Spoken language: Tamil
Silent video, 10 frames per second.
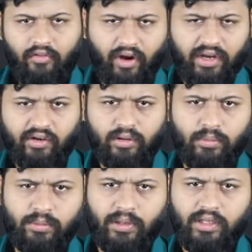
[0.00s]
வாங்கிட்டு
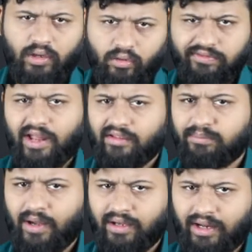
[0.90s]
இருக்கும்போது பார்த்திங்கன்னா ஒரு
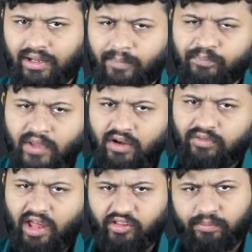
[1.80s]
ஃப்ளாஸ்க் பார்க்குறாங்க
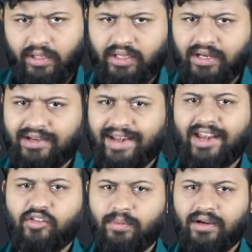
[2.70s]
ஃப்ளாஸ்க் பார்த்திங்கன்னா
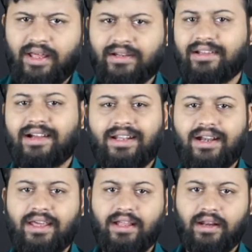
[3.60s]
டிரான்ஸ்பரண்ட்டாக இருக்குது
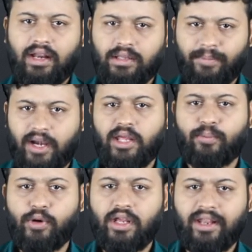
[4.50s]
கண்ணாடி இருக்கிறனால அந்த
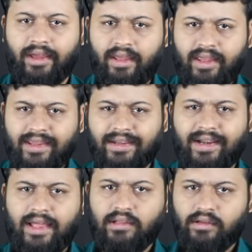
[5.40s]
பாட்டிக்கு பிடிக்கல
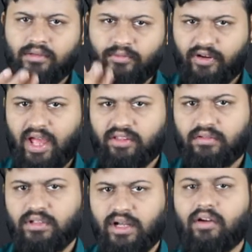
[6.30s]
என்னடா இது
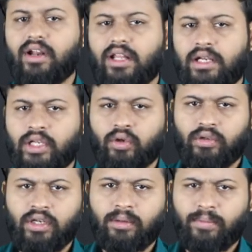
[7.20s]
ஃப்ளாஸ்க் வந்து கவராக தானே
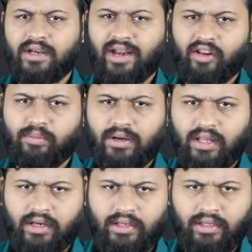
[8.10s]
இருக்குது என்ன இப்படி
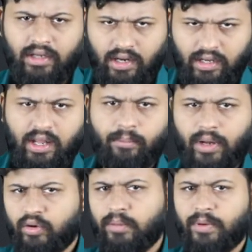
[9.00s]
டிரான்ஸ்பரண்ட்டாக இருக்குது நான்
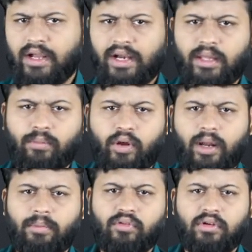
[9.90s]
மறுபடியும் போய் கடைக்கு
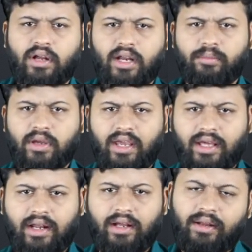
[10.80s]
போகிறேன் அப்படின்னு சொல்லிட்டு கடைக்கு போய்
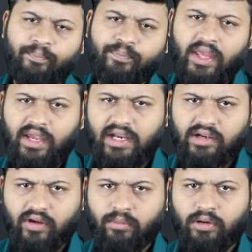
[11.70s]
கேட்குறாங்க
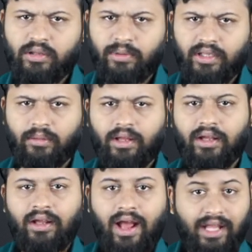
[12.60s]
கேட்டுட்டு வரும்பொழுது பார்த்தீங்கன்னா
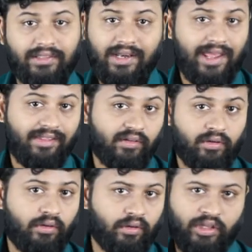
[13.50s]
அந்த ரேஸ்
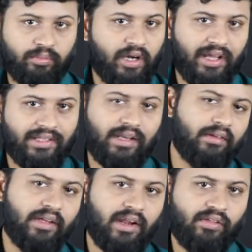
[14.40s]
இதுக்கு முன்னாடி கதையில்
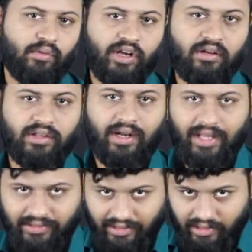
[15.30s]
வந்து ரேஸ் ஓட்டிகிட்டு
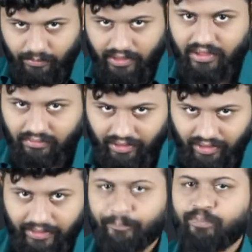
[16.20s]
வந்தாங்களா அந்த ரெண்டு பெண்கள்
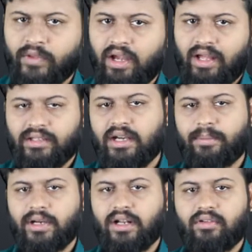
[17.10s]
வராங்க அந்த ரெண்டு
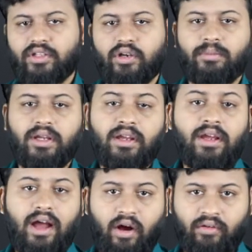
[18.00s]
பெண்கள் வந்தோடனே
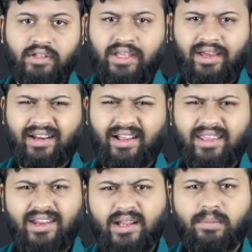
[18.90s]
அவங்க வந்து கேட்குறாங்க
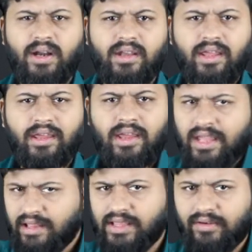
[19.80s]
என்ன பாட்டி
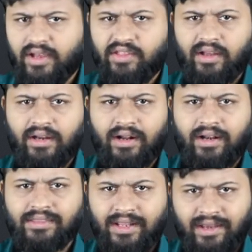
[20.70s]
இந்த வயசான
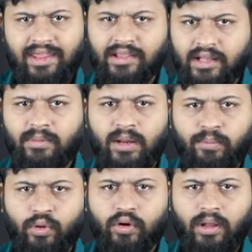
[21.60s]
காலத்தில் நீங்கள் இந்த மாதிரி
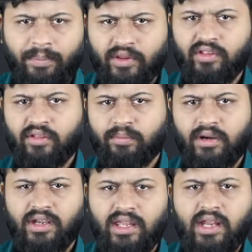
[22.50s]
பொருளை பர்ச்சேஸ்
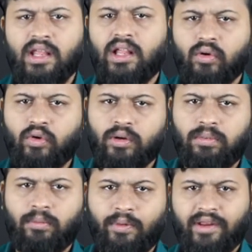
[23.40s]
பண்ணிட்டு என்ன தான் கொண்டு
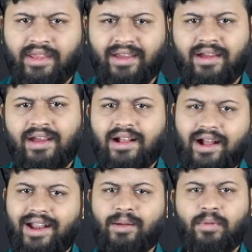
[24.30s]
போக போகிறீங்க
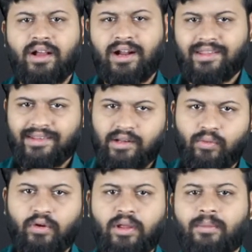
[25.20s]
காலம்பட கடைசியில்
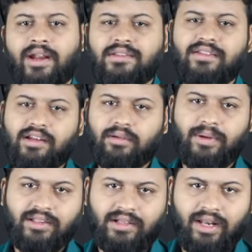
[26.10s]
உங்களுடைய மருந்து செலவை
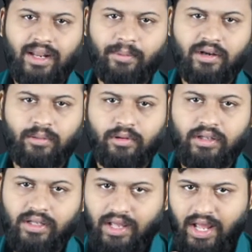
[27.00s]
பார்த்துக்கலாம் அப்படின்ற
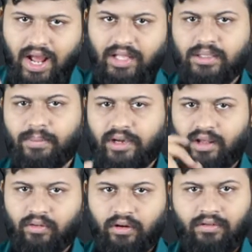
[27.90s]
போது அந்த
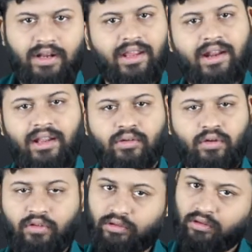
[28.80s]
பாட்டி அவங்களோட வாழ்க்கையில் நடந்த
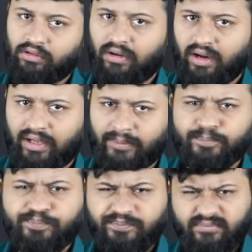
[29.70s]
ஒரு சோத்தை சொல்கிறாங்க
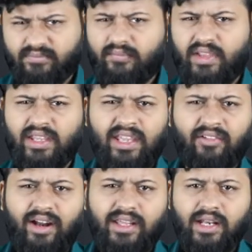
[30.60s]

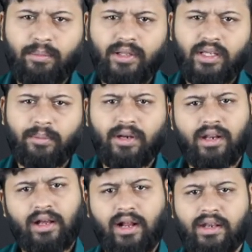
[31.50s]
என் வாழ்க்கையில் பார்த்திங்க
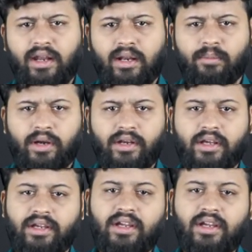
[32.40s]
அப்படின்னா நான் கல்யாணம் பண்ணிவிட்டு